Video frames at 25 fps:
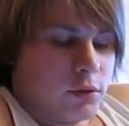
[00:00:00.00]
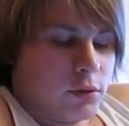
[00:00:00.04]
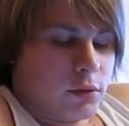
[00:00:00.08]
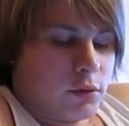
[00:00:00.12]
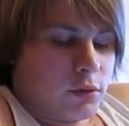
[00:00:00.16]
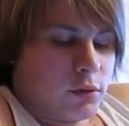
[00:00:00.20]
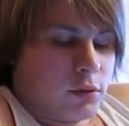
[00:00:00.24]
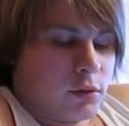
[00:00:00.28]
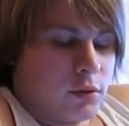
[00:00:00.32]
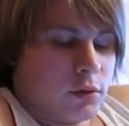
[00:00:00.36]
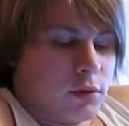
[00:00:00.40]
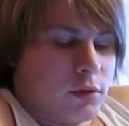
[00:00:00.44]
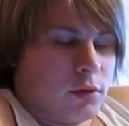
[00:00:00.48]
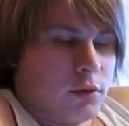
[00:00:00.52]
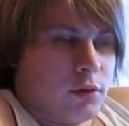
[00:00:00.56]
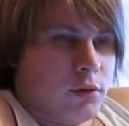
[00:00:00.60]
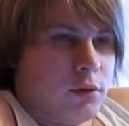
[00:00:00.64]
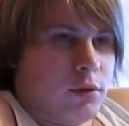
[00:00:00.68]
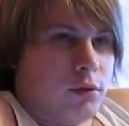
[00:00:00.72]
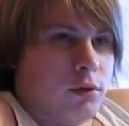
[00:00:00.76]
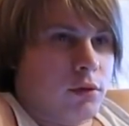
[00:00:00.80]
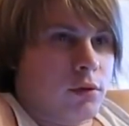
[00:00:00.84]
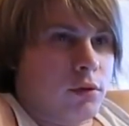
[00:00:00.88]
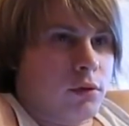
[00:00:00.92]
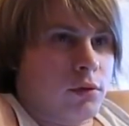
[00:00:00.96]

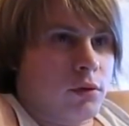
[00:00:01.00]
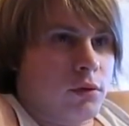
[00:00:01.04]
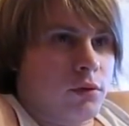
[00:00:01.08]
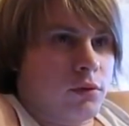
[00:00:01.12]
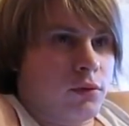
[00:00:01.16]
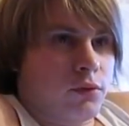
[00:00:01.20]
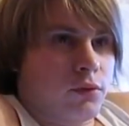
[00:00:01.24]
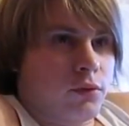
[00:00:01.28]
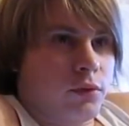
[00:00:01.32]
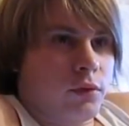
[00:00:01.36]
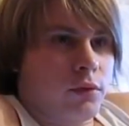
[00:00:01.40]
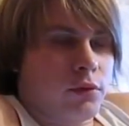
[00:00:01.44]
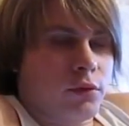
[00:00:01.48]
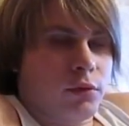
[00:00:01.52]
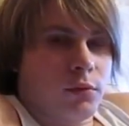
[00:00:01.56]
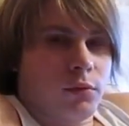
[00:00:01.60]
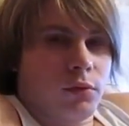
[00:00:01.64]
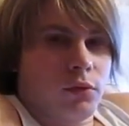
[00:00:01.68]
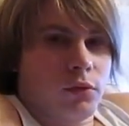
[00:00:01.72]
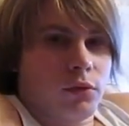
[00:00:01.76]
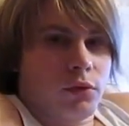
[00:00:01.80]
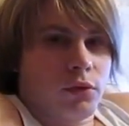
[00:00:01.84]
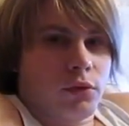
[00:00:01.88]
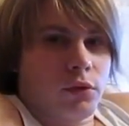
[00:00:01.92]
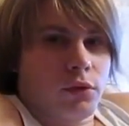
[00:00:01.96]
а, вы уже
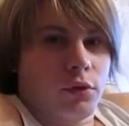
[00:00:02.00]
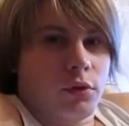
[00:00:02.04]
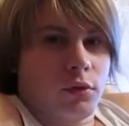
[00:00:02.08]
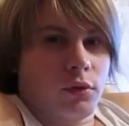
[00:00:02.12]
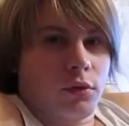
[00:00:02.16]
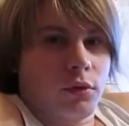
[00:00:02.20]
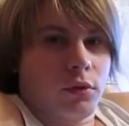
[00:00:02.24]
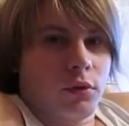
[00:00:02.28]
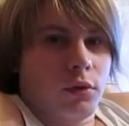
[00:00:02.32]
можете